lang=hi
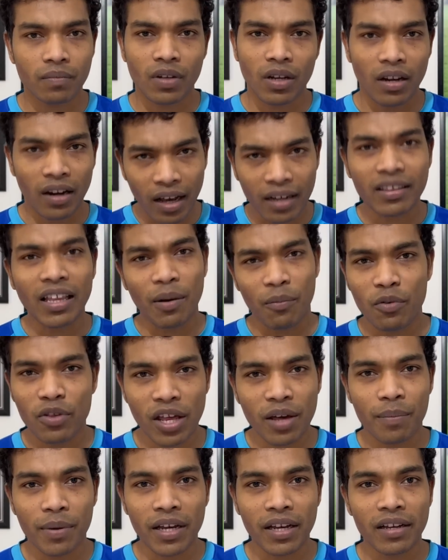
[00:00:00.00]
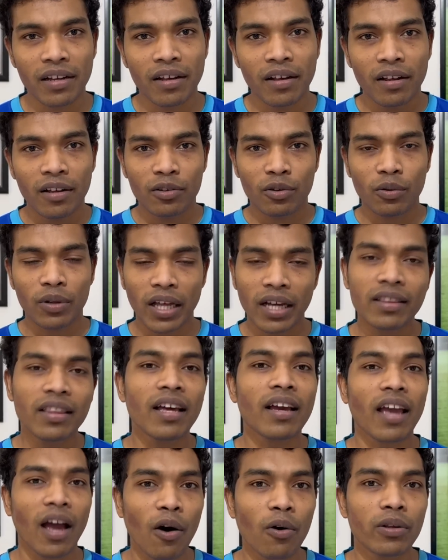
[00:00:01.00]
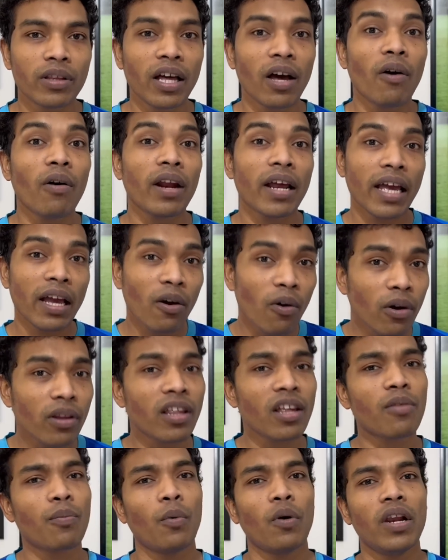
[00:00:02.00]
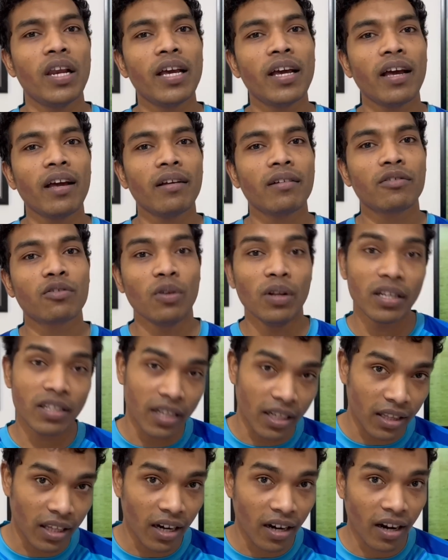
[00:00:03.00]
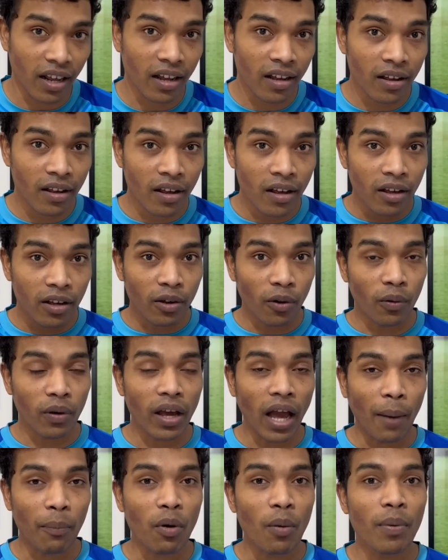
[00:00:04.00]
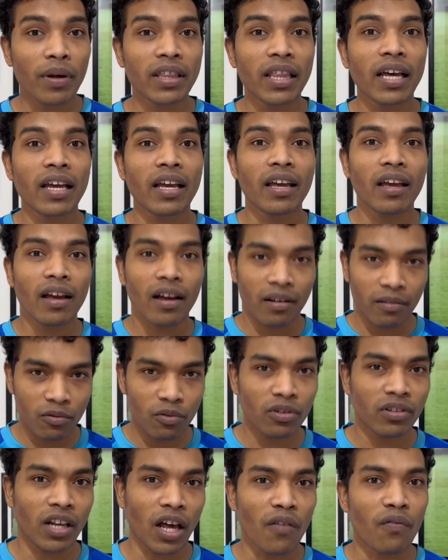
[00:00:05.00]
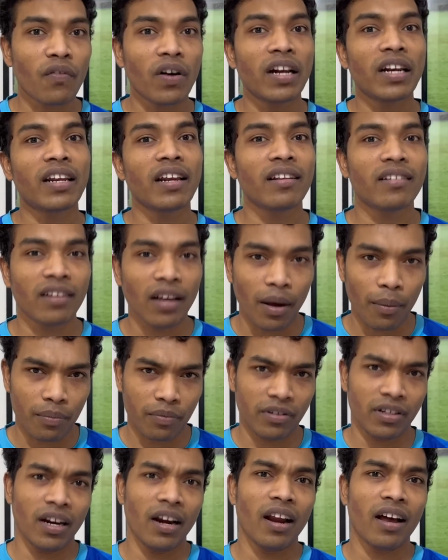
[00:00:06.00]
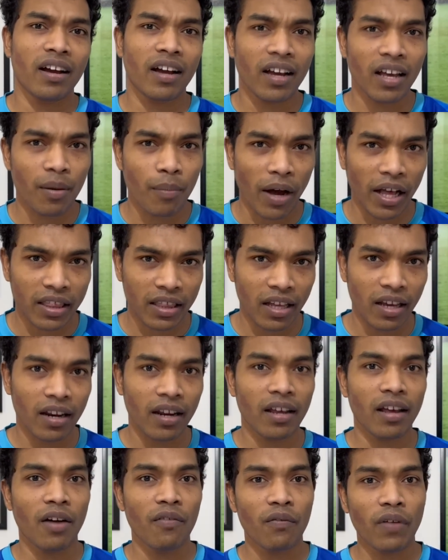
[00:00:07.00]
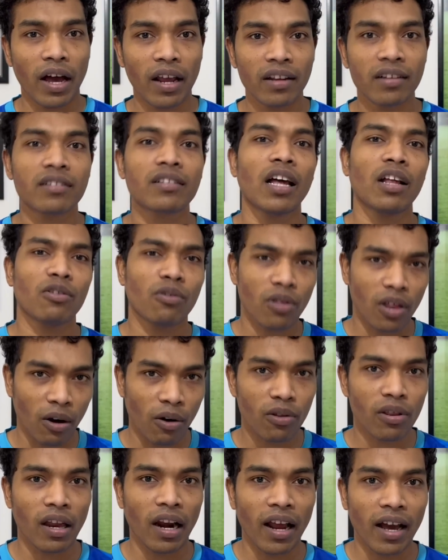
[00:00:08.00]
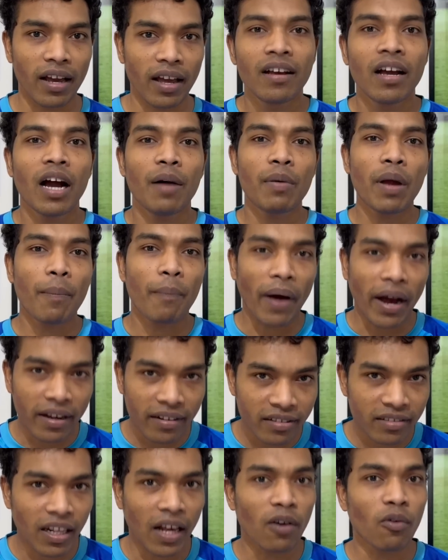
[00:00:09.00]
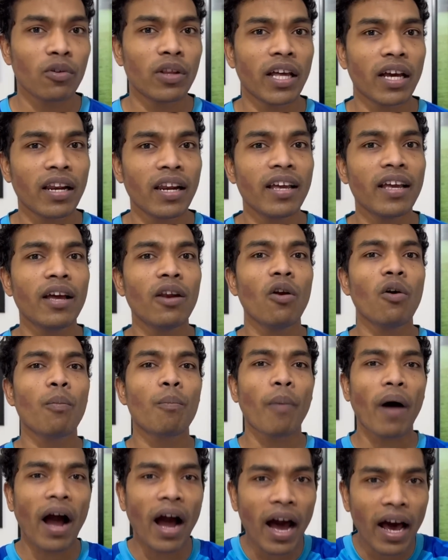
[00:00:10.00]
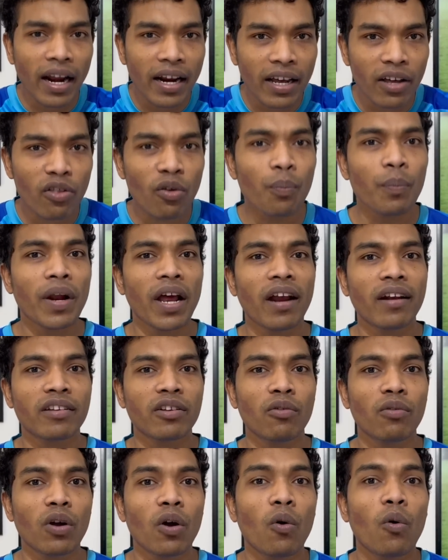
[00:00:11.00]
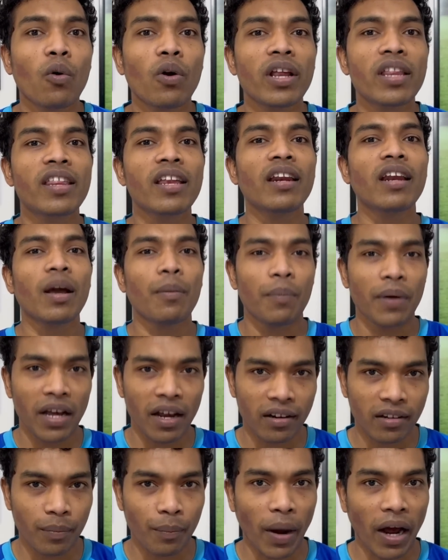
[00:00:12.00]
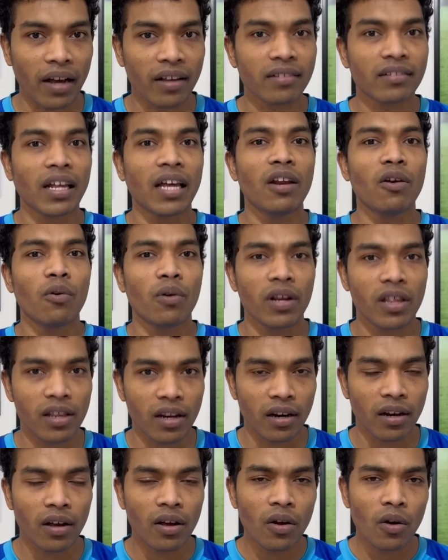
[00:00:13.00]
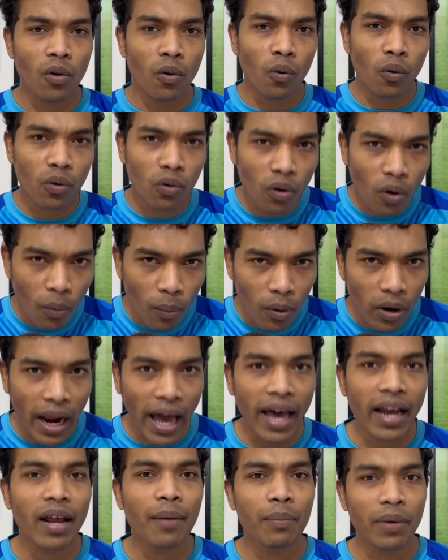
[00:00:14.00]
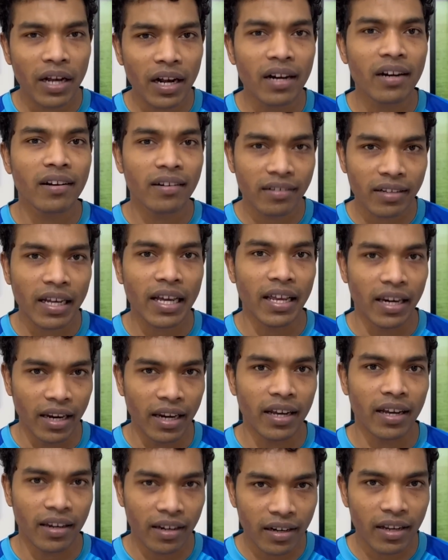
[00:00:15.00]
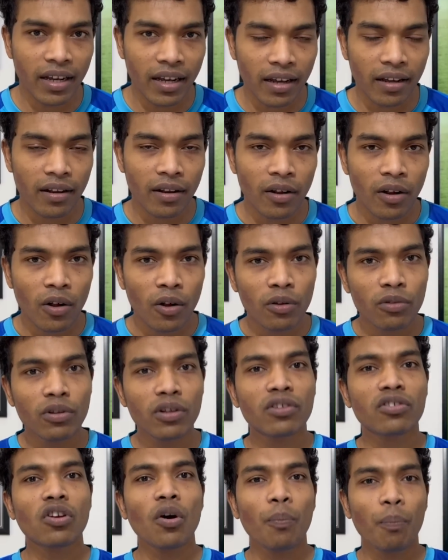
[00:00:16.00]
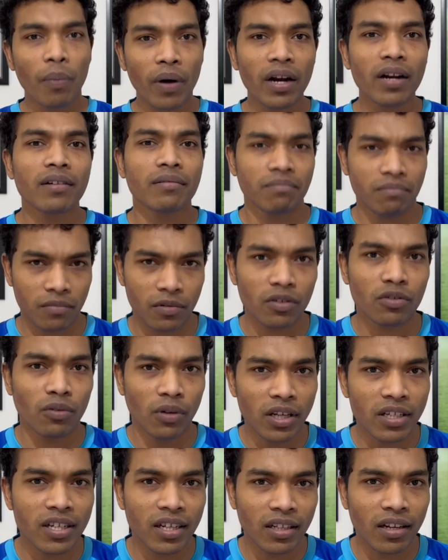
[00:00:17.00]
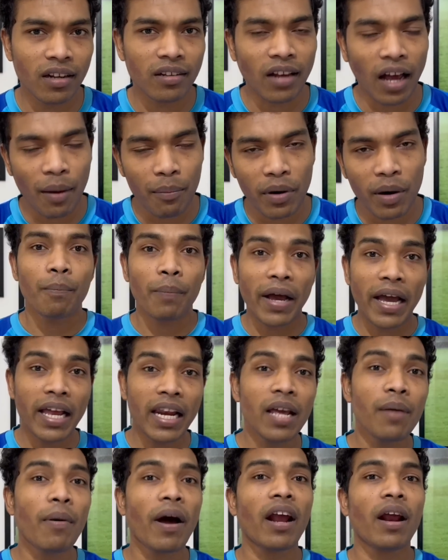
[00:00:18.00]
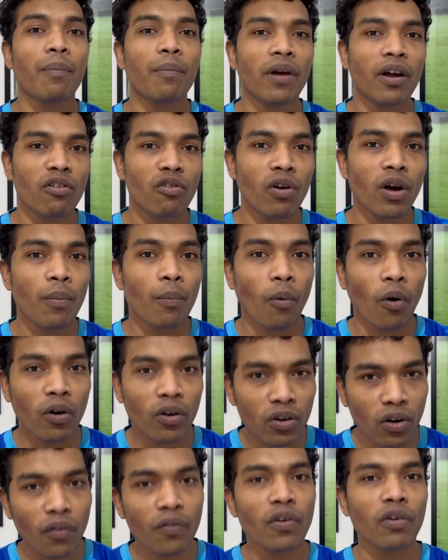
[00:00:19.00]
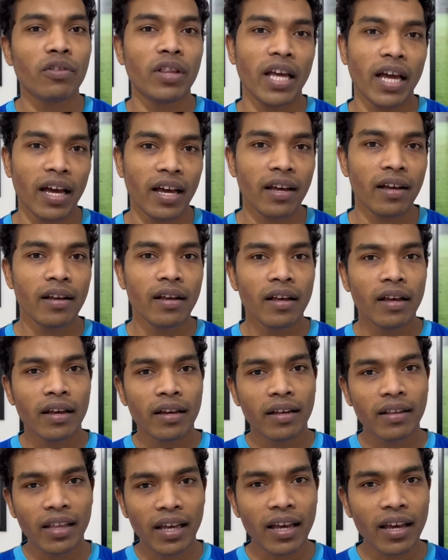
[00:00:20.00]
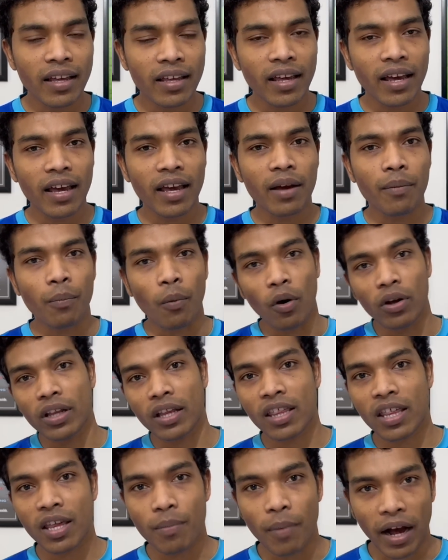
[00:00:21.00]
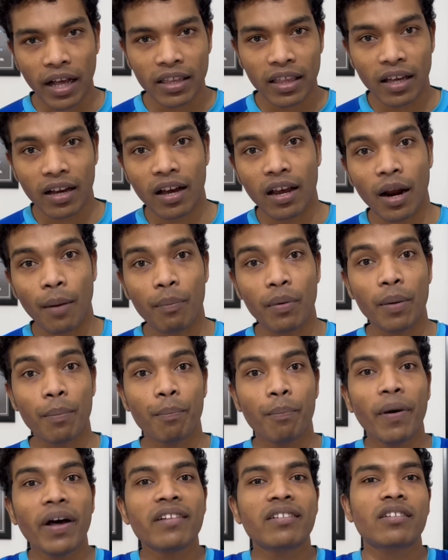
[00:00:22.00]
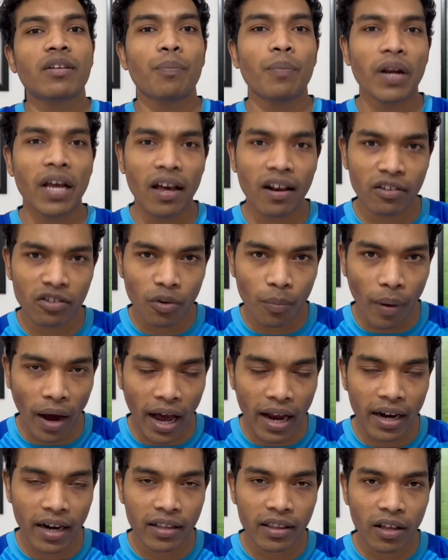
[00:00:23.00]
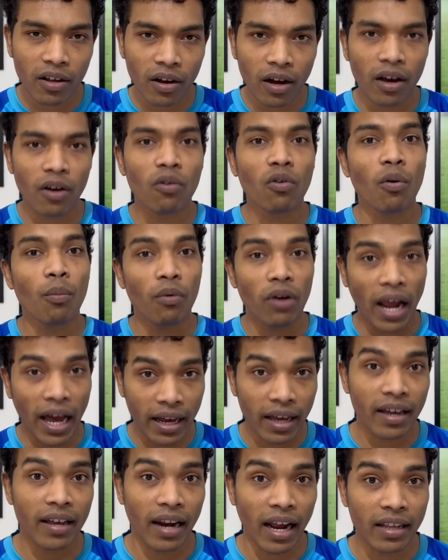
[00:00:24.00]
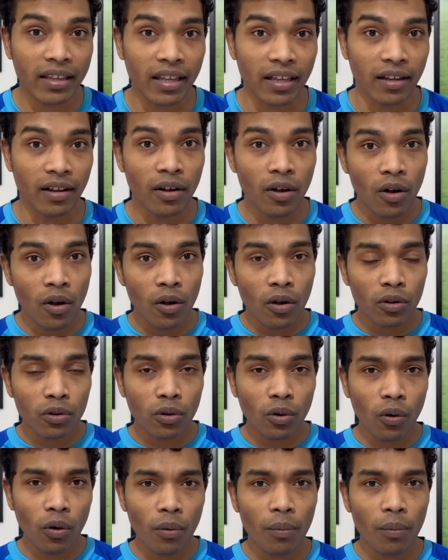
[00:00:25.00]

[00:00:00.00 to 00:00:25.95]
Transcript: लगता है मुझे भी तो देखते हैं क्या होता है और एक और चीज़ बोली है सुनील छेत्री ने क्योंकि आपको पता है कि जो सेफ कंट्रीज है आप श्रीलंका की बात करें अफगानिस्तान तो चलो चला गया अभी आप पाकिस्तान को देख ले ये लोग बाहर के जो प्लेयर्स हैं उनके ओरिजिन के प्लेयर्स है पाकिस्तानी ओरिजिन उनको बुला रहे अपनी कंट्री से खेलने के लिए ठीक है तो इसके ऊपर सुनील छेत्री साहब ने पहली बार अपना जो है पॉइंट ऑफ व्यू दिया है कि देखिए ये बहुत अच्छी बात है अगर अपने बेस्ट प्लेयर्स जो बाहर रहते हैं अगर उनको बुला के खिलाते हैं तो